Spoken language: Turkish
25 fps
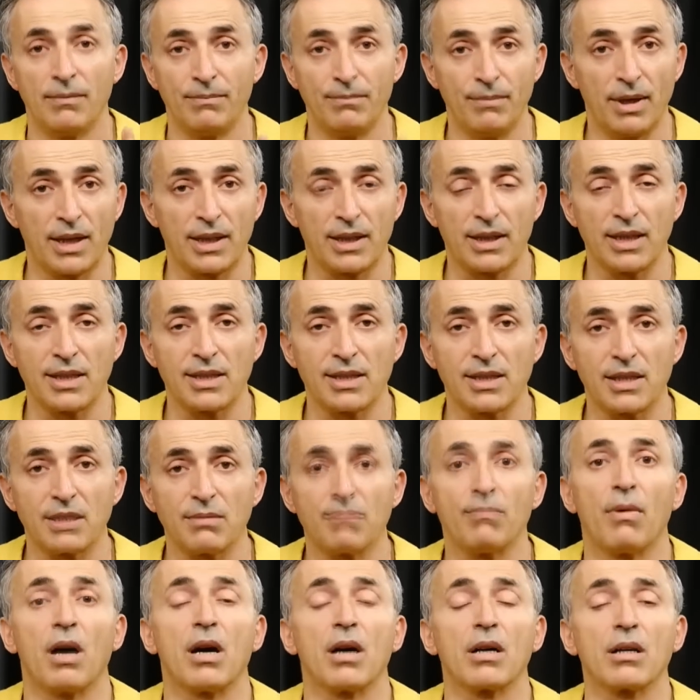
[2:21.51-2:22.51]
Merkez
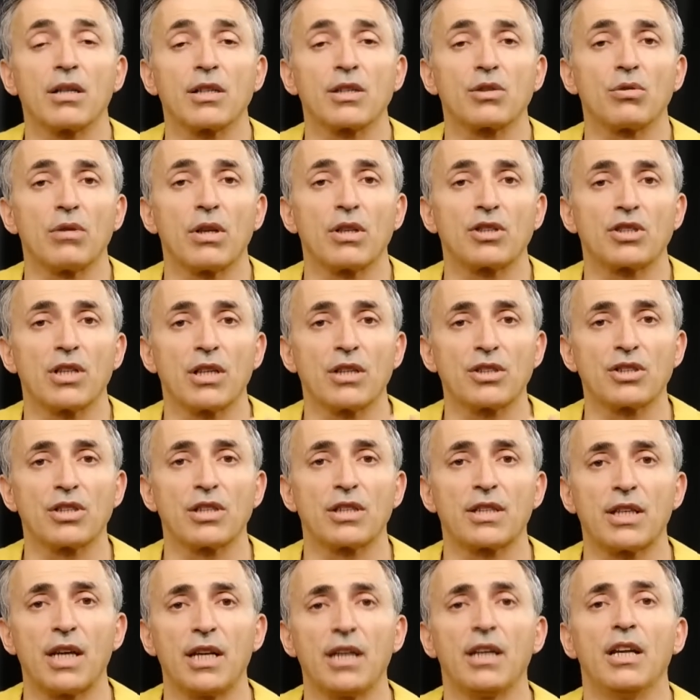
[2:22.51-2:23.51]
Bankası'la
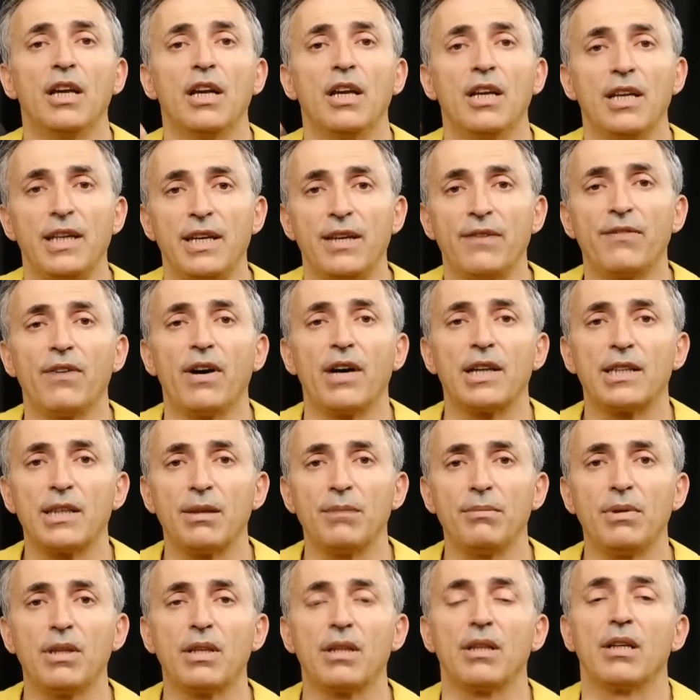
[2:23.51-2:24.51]
çalışırken
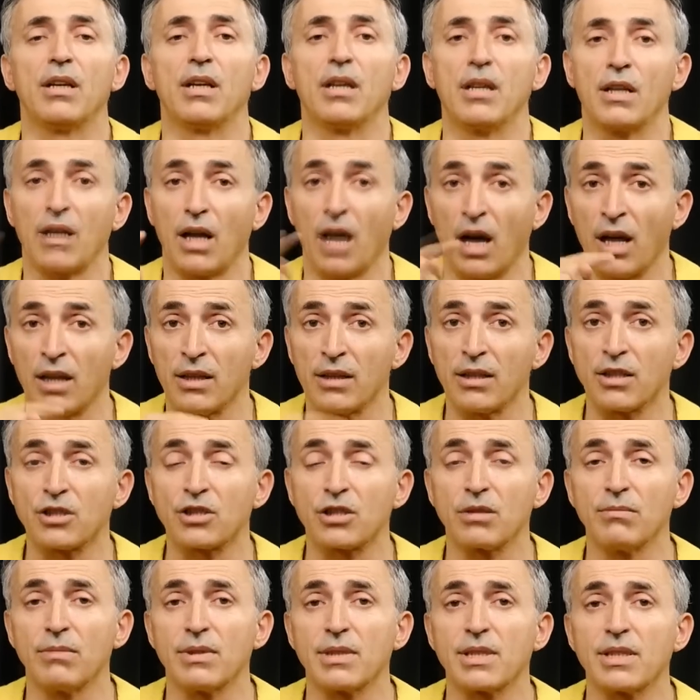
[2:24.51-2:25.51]
ifademin
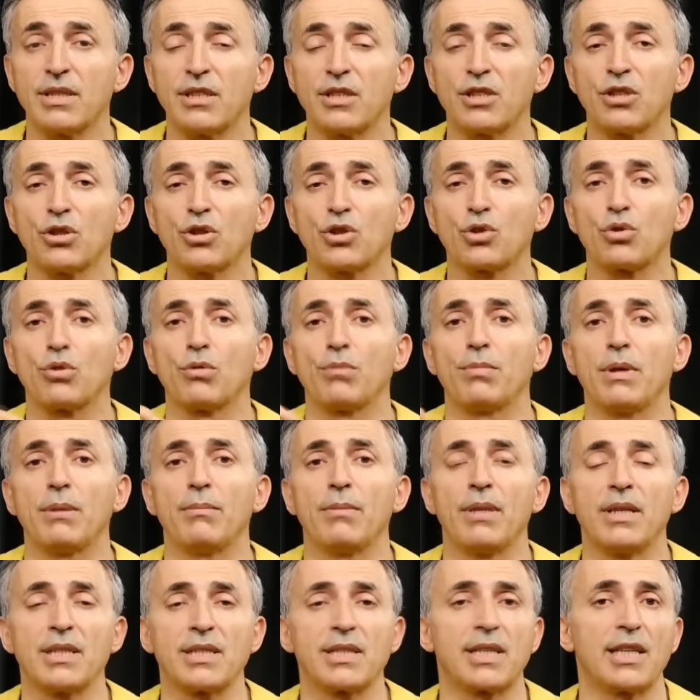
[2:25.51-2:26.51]
anlaşılması için şunu
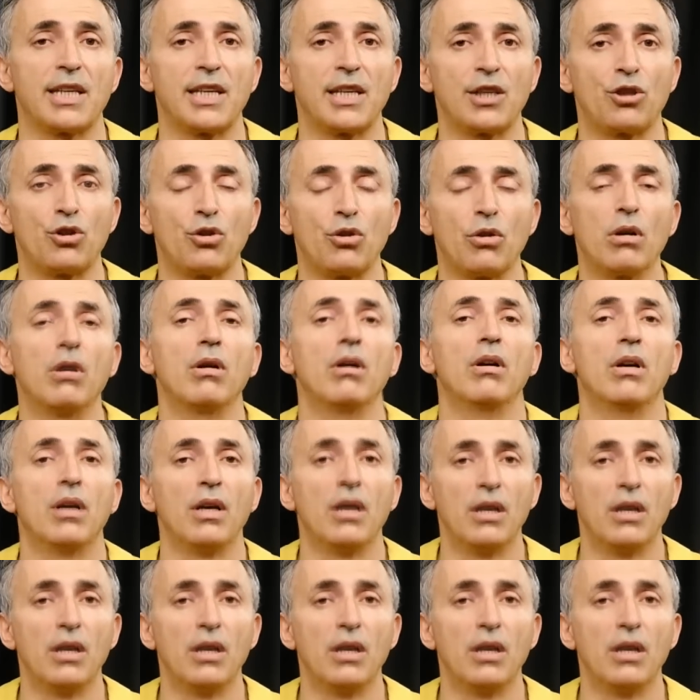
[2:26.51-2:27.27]
bilmeniz gerekiyor.